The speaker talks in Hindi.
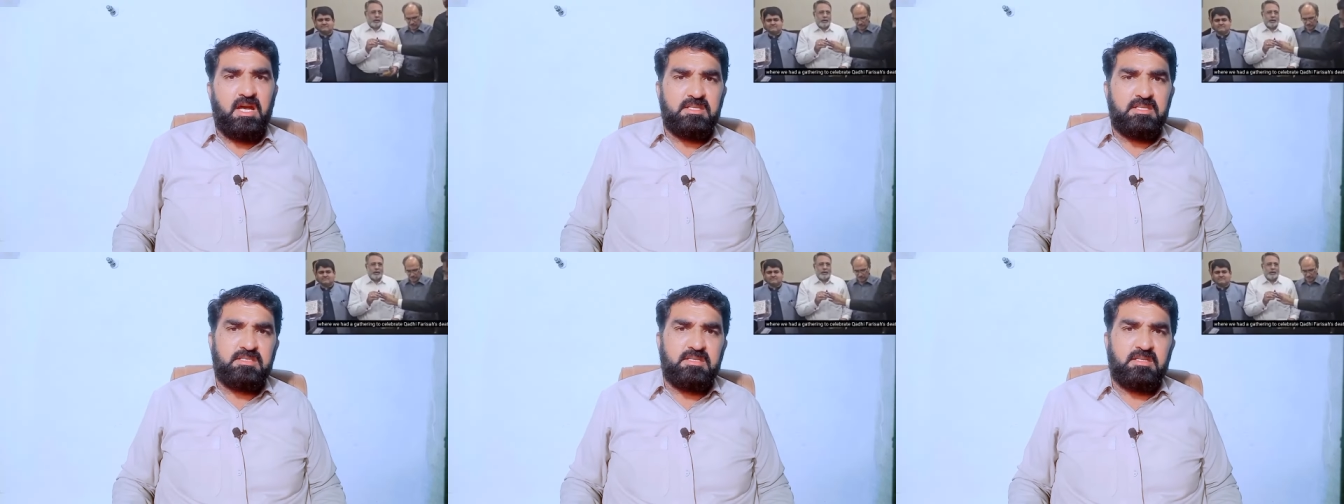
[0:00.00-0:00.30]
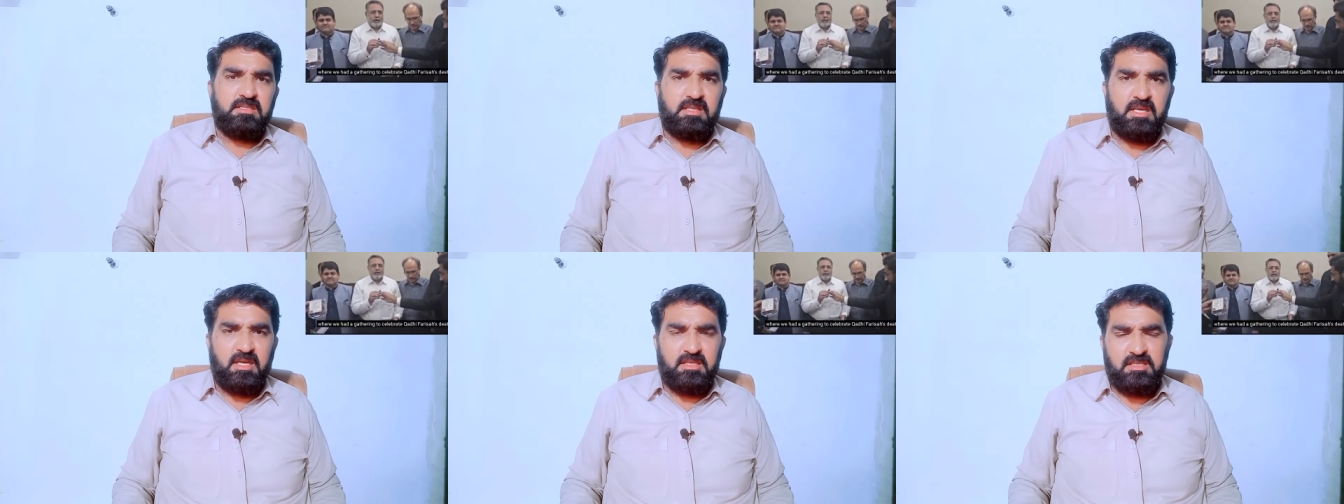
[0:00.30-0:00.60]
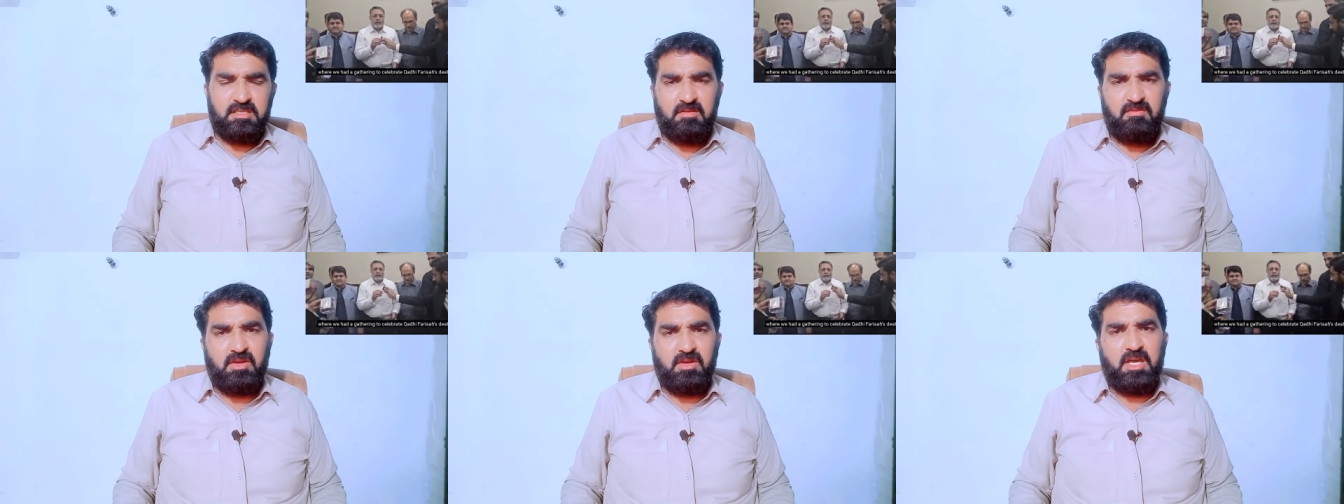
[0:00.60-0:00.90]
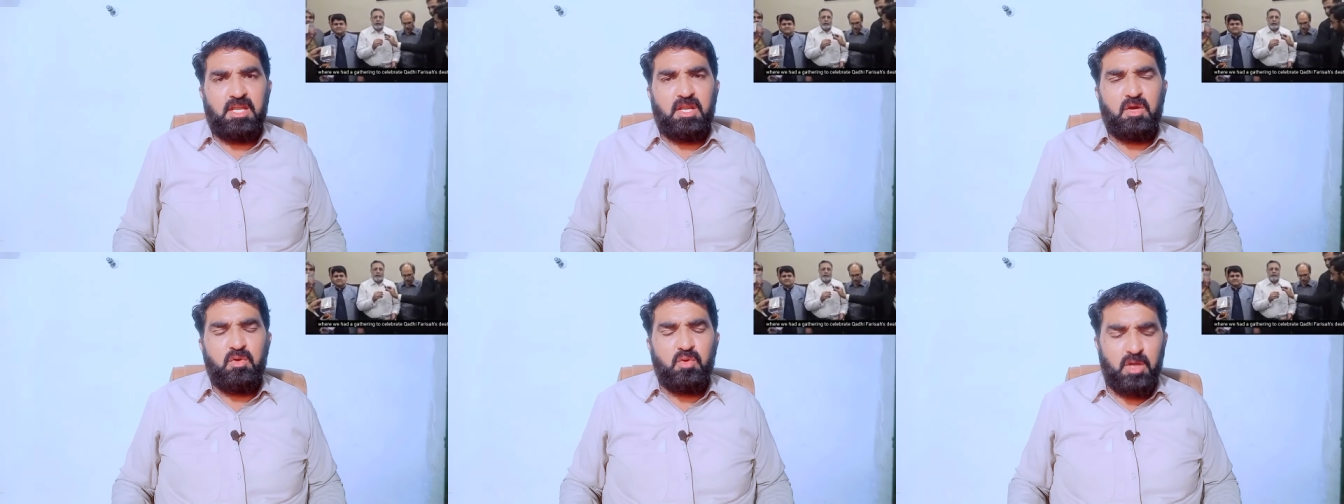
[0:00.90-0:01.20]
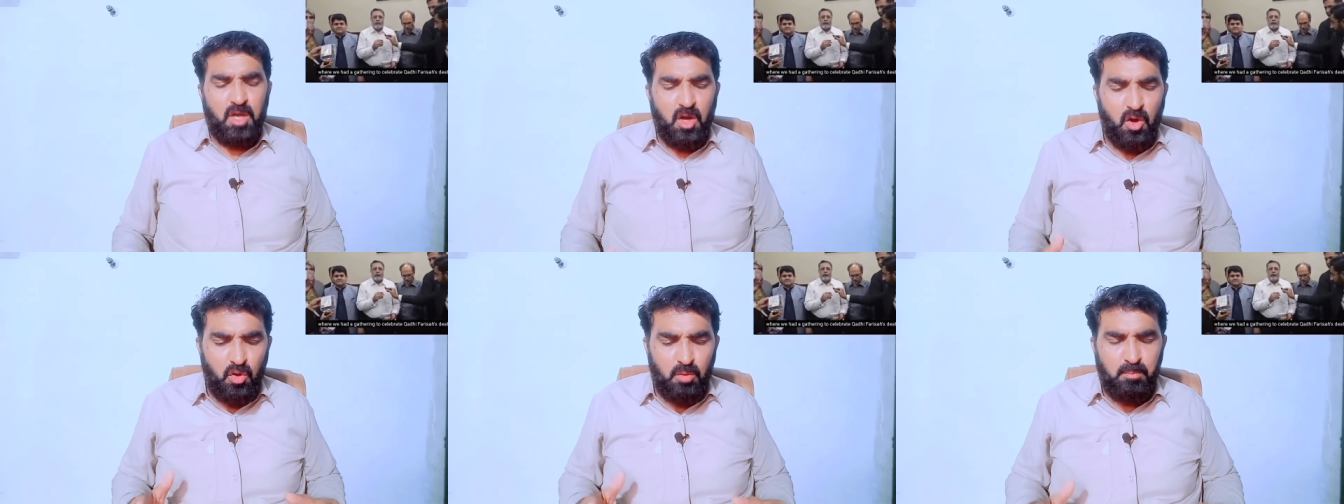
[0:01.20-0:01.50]
असद कैसर वगैरह हो
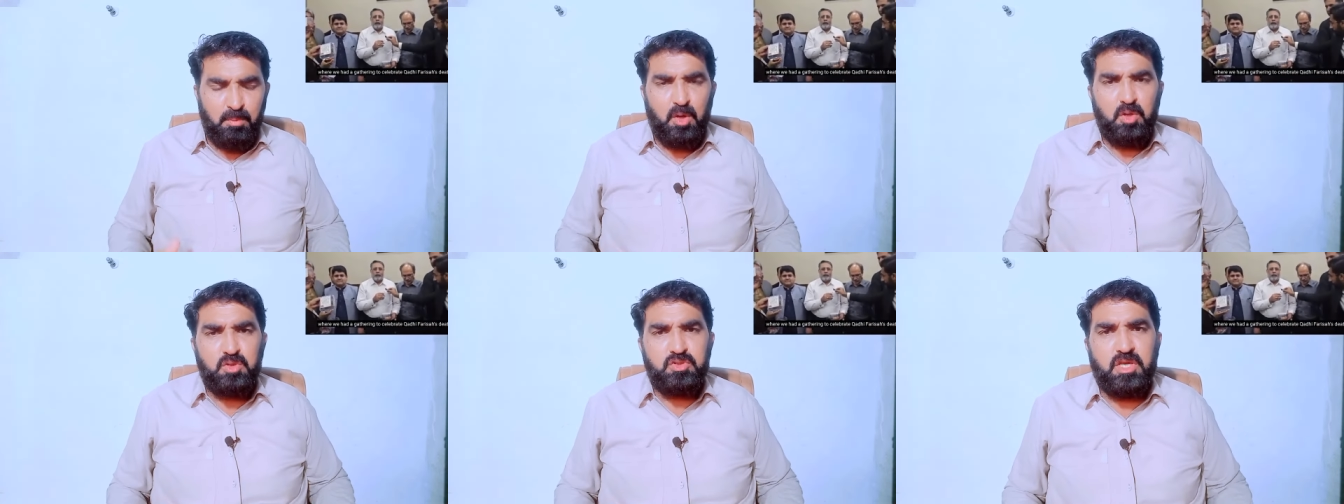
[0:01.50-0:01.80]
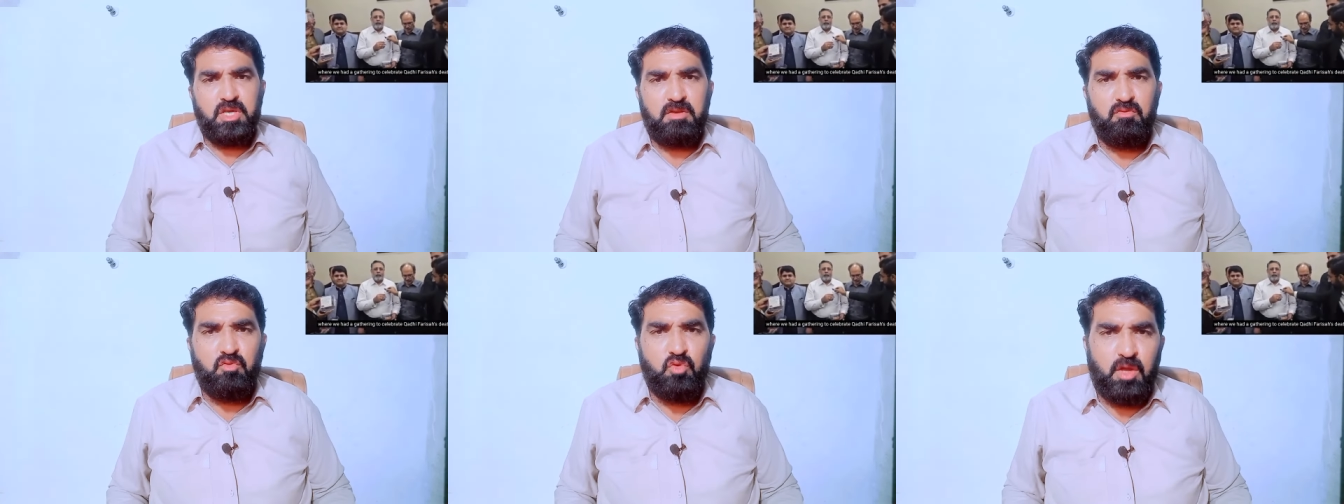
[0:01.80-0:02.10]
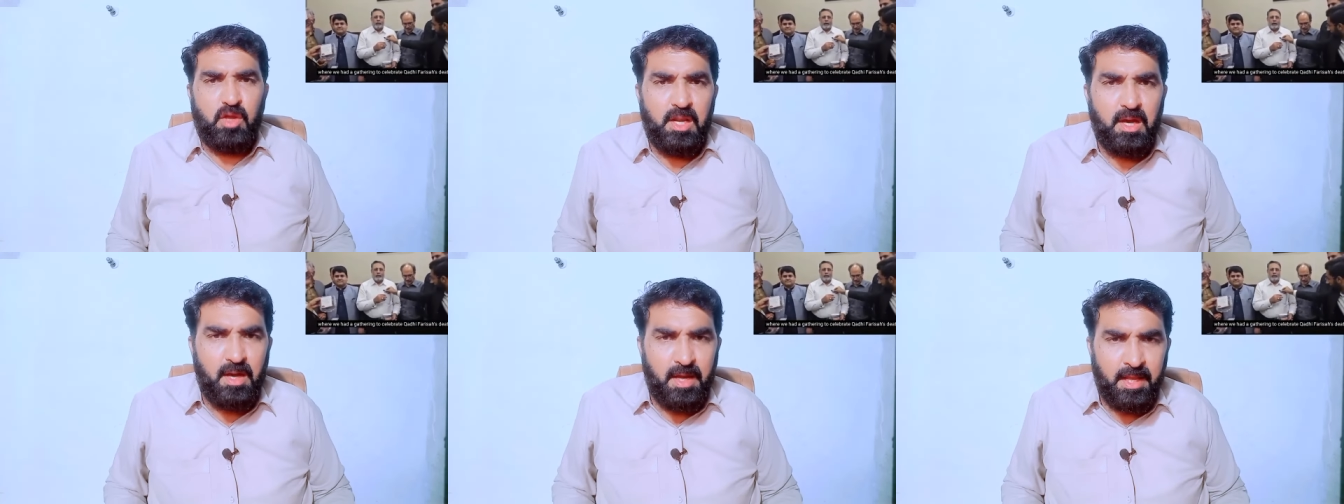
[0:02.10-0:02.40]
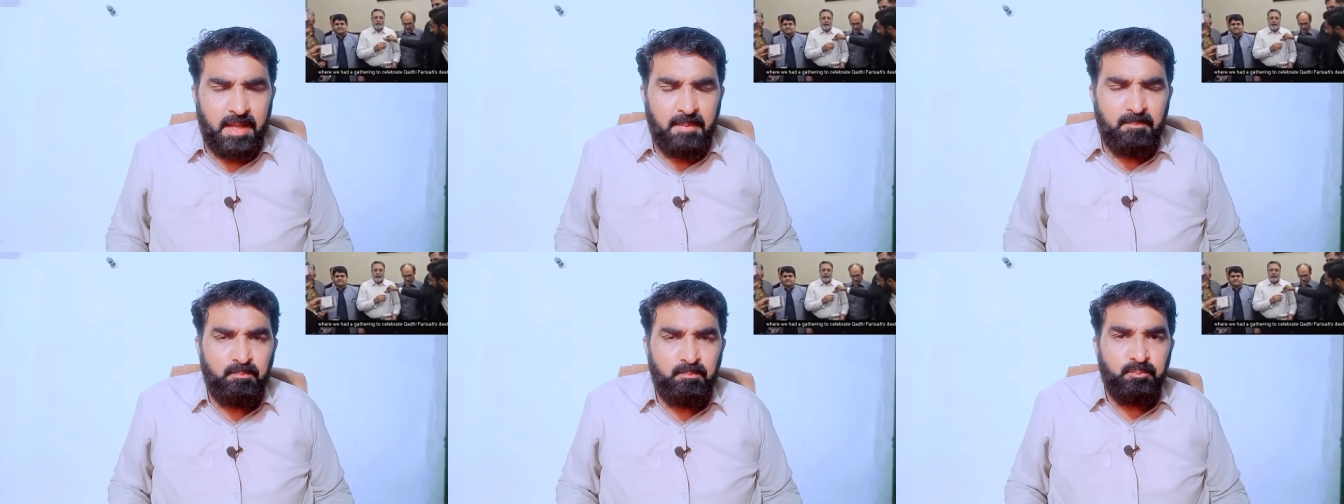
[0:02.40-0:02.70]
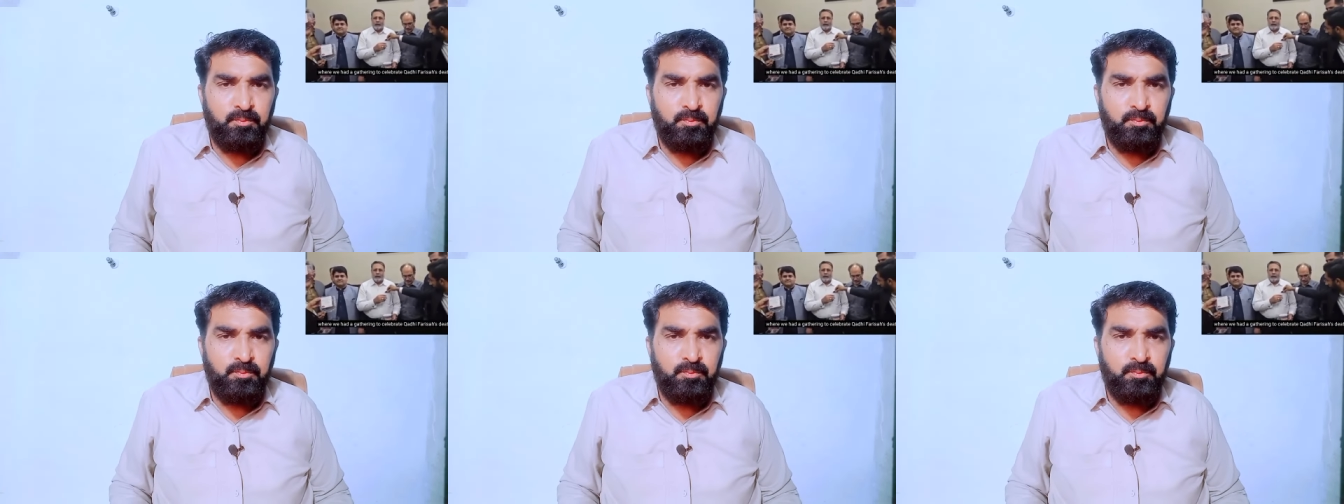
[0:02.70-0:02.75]
गया और बहुत सारे वकला हैं